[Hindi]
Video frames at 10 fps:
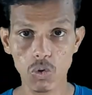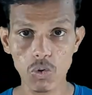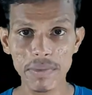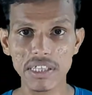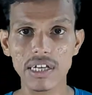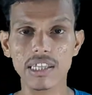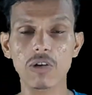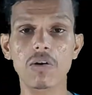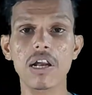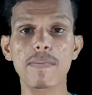तो उम्मीद
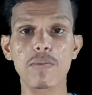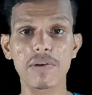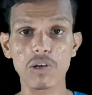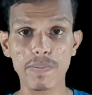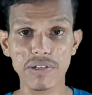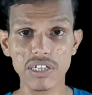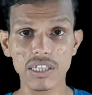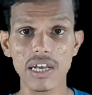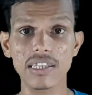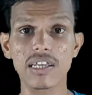करता हूँ अगर आपको वीडियो
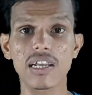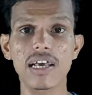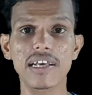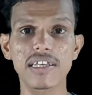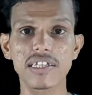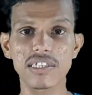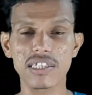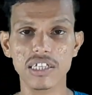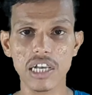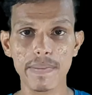पसंद आए तो लाइक कीजिए
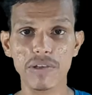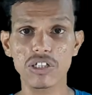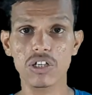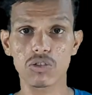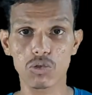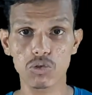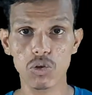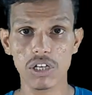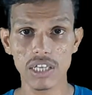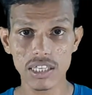सब्सक्राइब कीजिए और
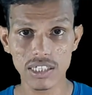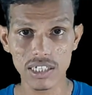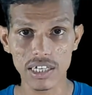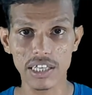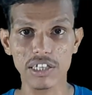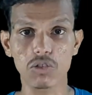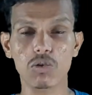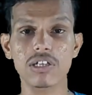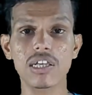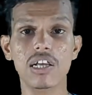दोस्तों के साथ शेयर कीजिए
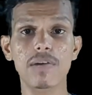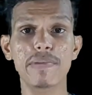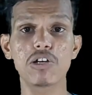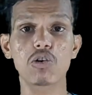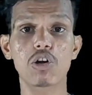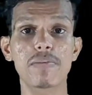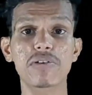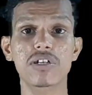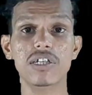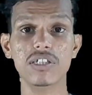तो कैसा लगा वीडियो
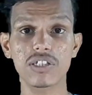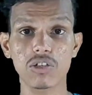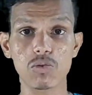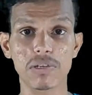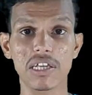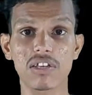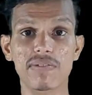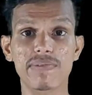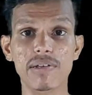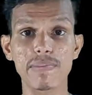कमेंट करके जरूर बताना
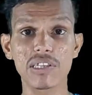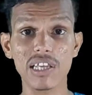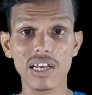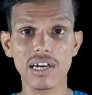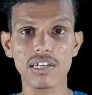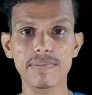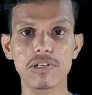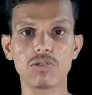तो फिर मिलते हैं अगले